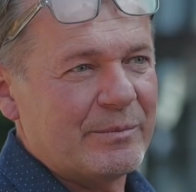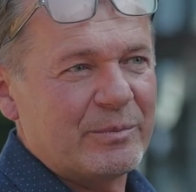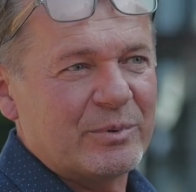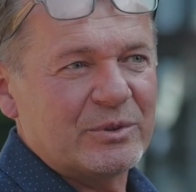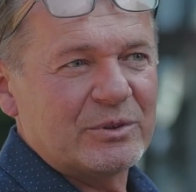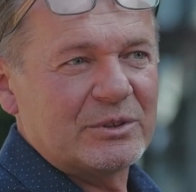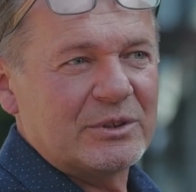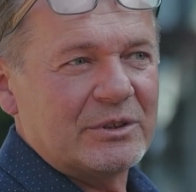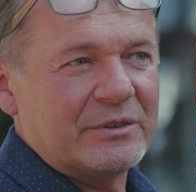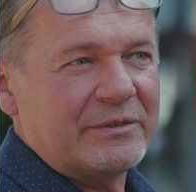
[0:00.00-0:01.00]
W mojej
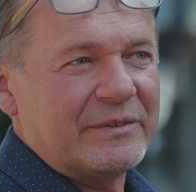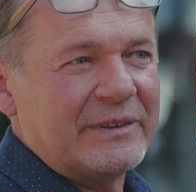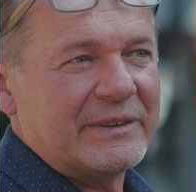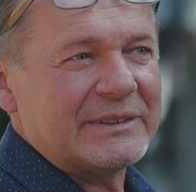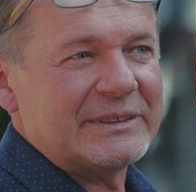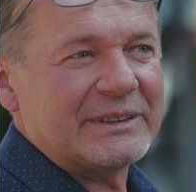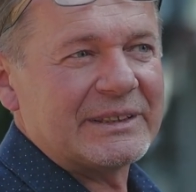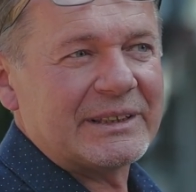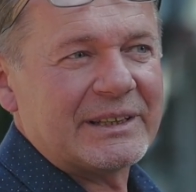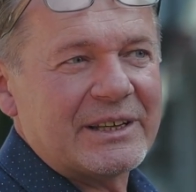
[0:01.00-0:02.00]
działalności wspiera
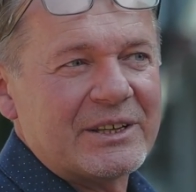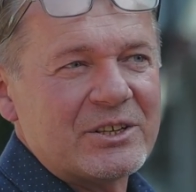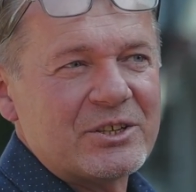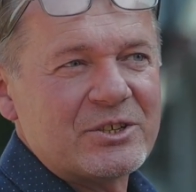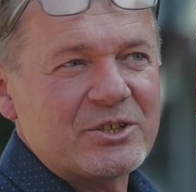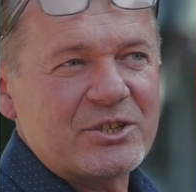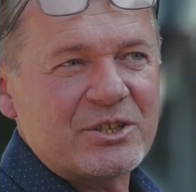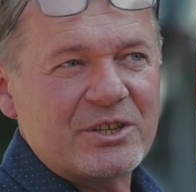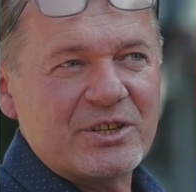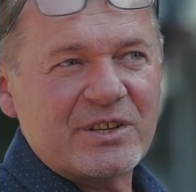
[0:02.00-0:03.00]
mnie bardzo wiele
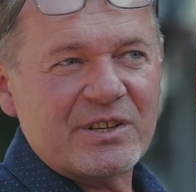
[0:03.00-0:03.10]
osób.